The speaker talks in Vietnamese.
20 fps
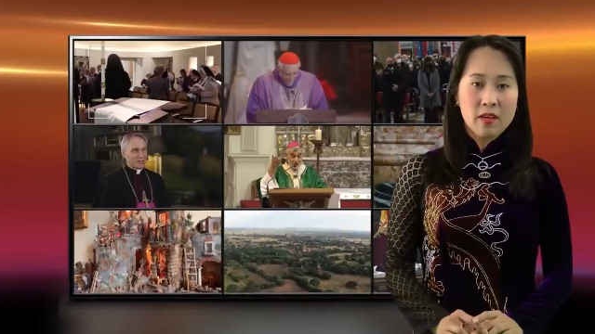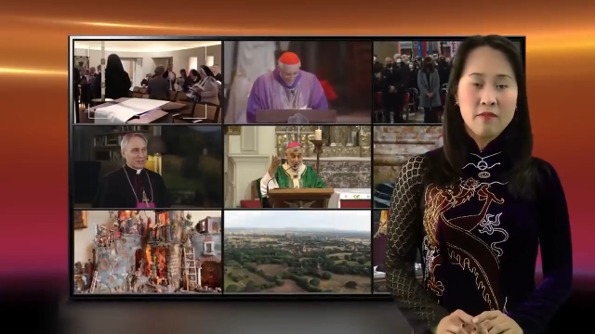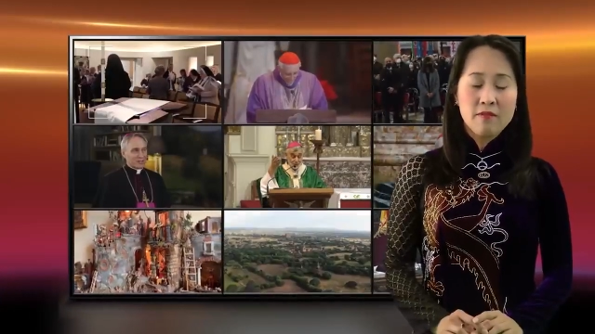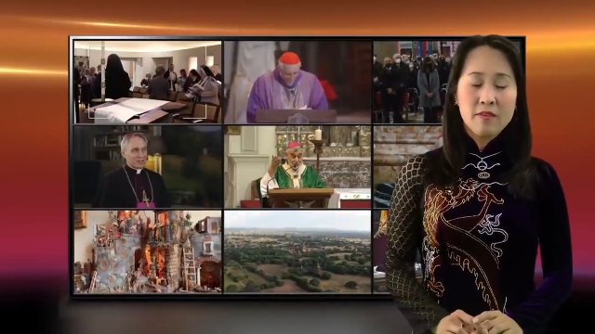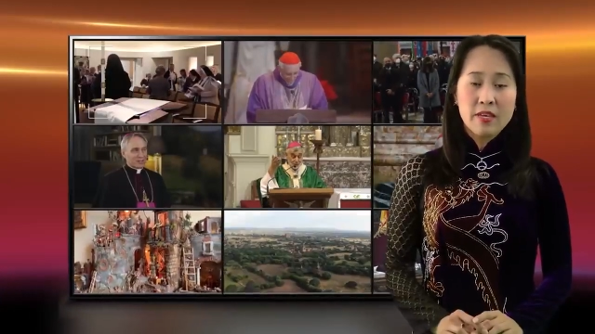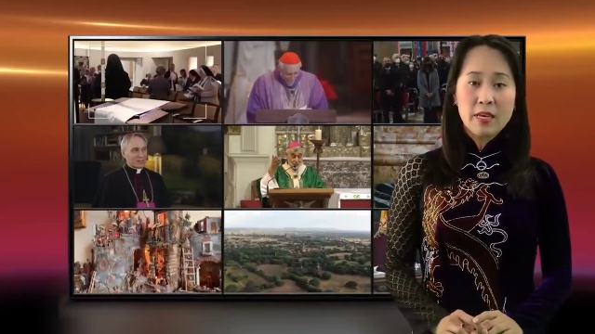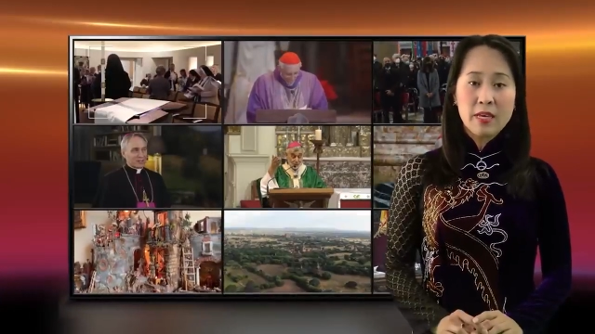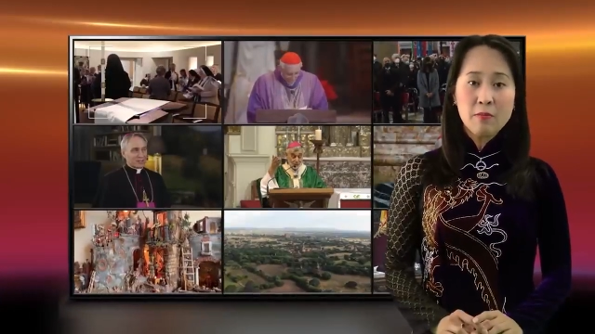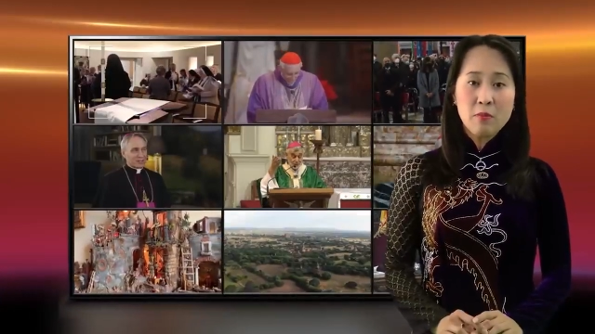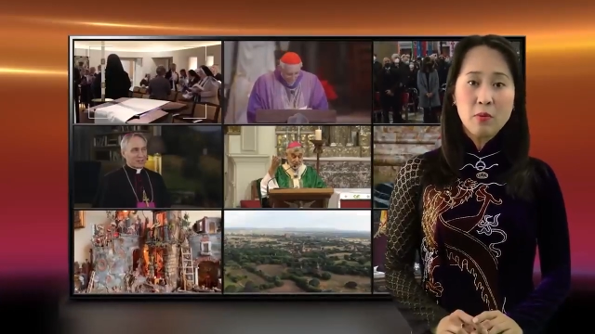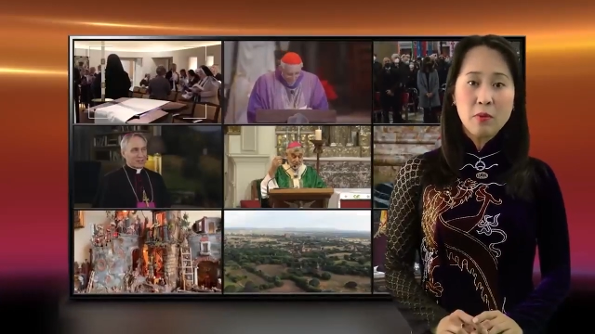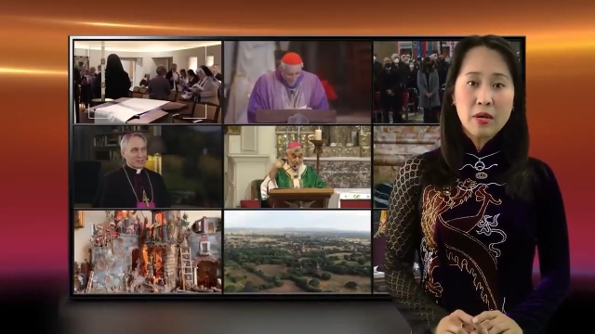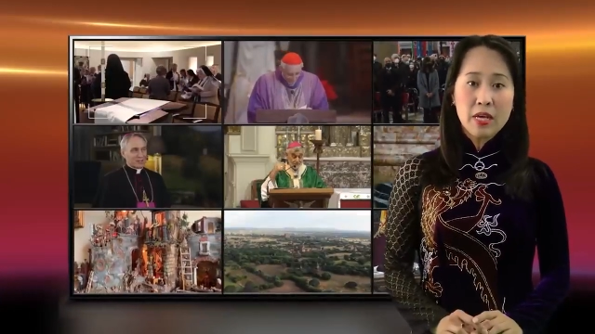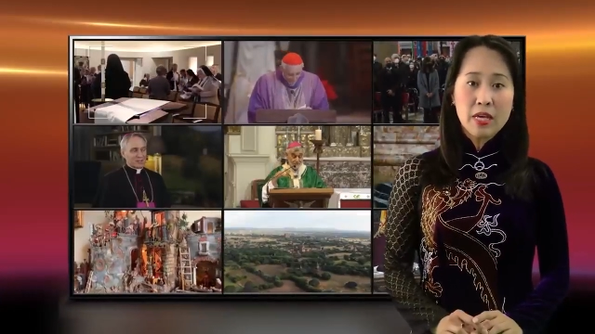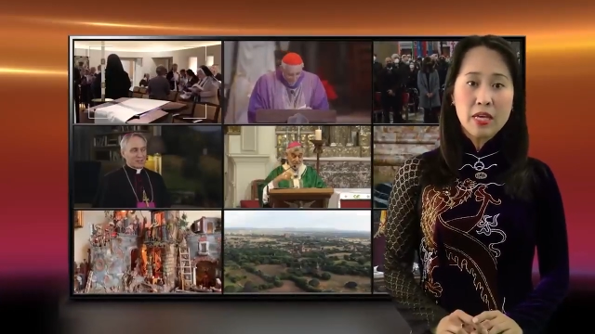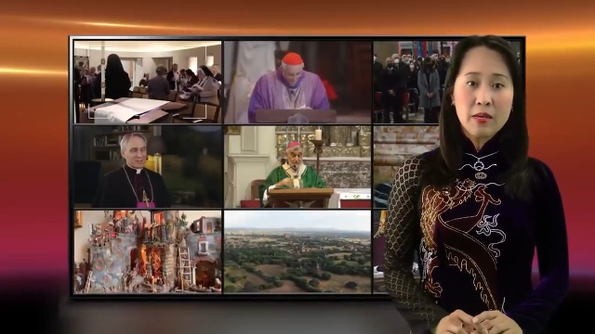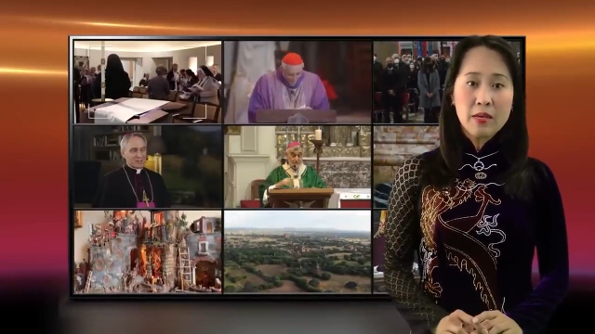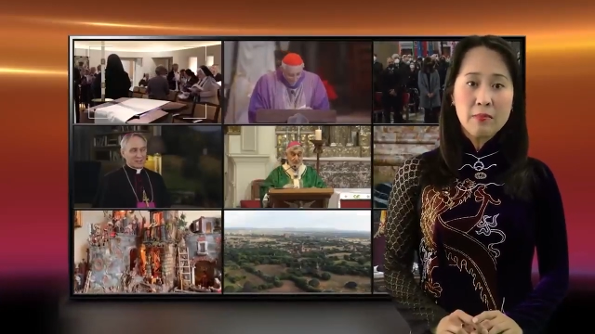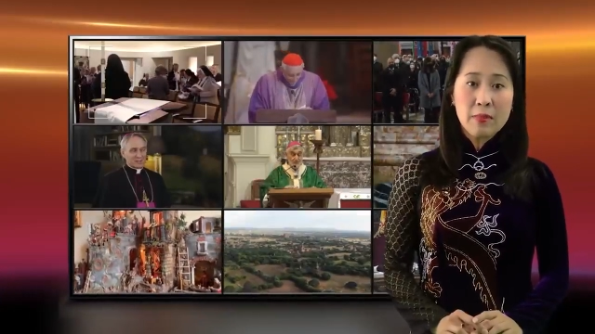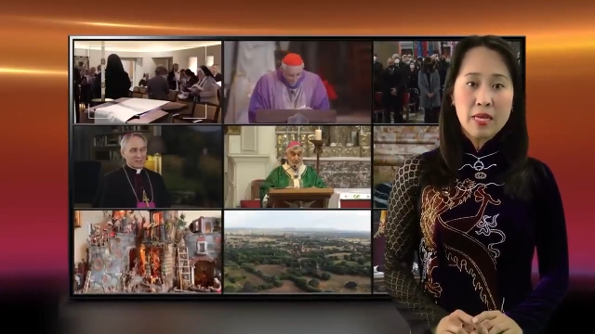Vị giám mục
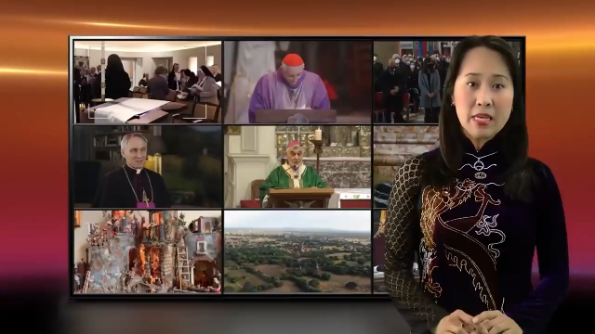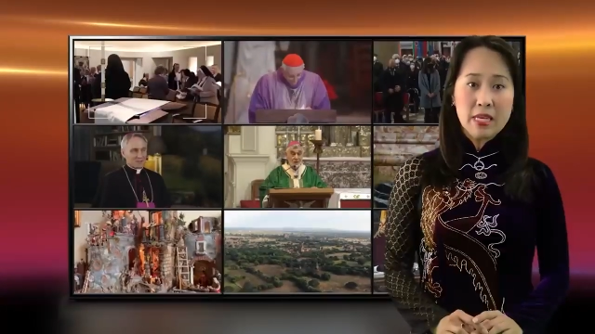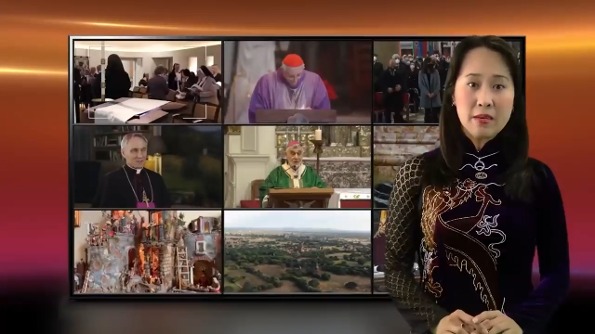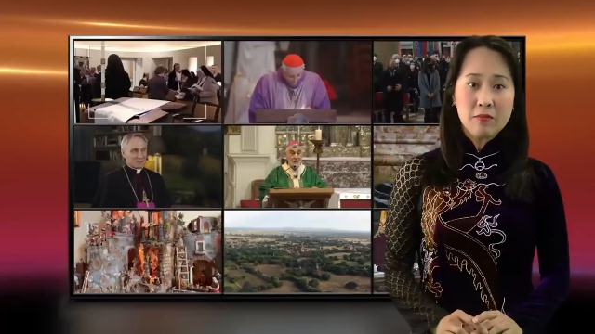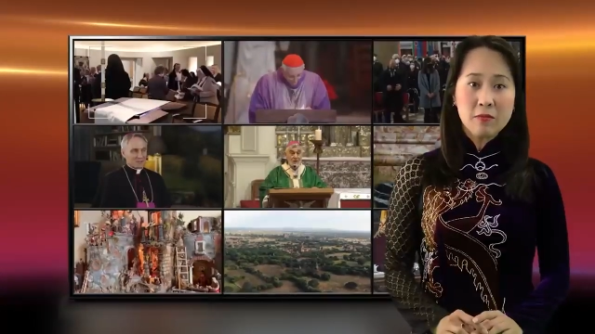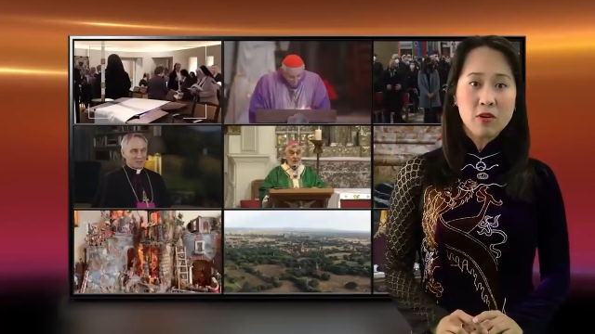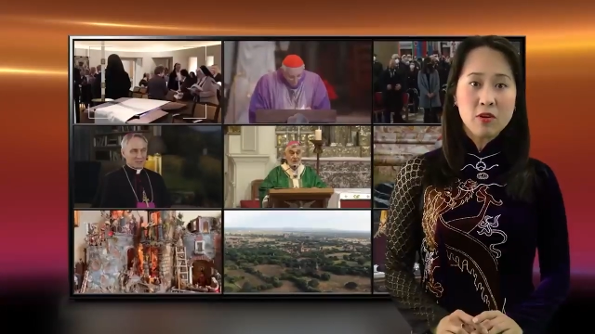Ý bị nhiễm